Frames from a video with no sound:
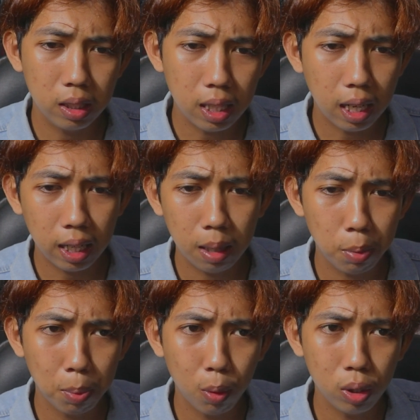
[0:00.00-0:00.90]
jangan
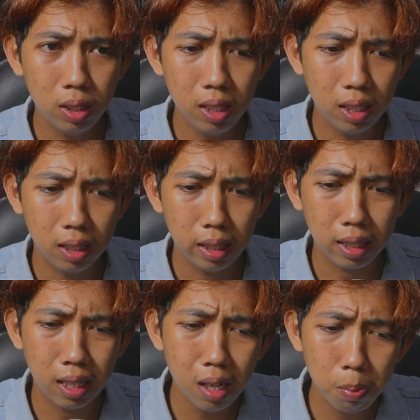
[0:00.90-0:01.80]
lapor polisi
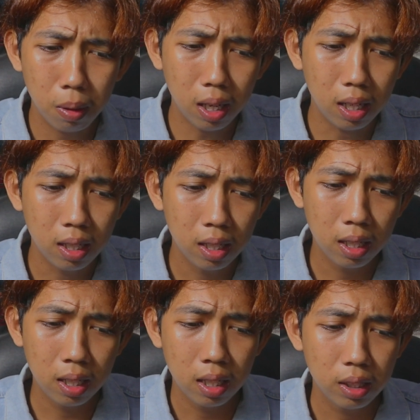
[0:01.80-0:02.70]
katanya kenapa
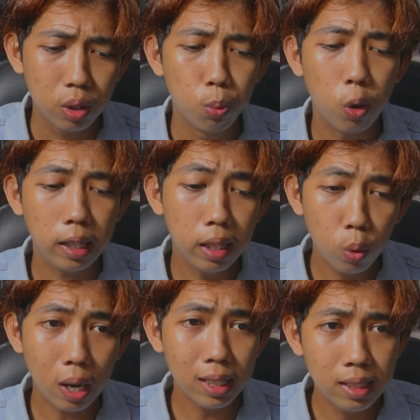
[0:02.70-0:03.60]
semua
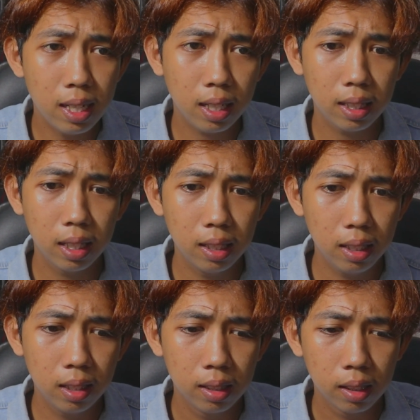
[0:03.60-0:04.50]
ini wajar kata
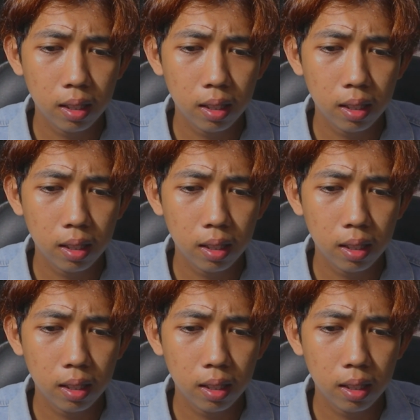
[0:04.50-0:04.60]
Nick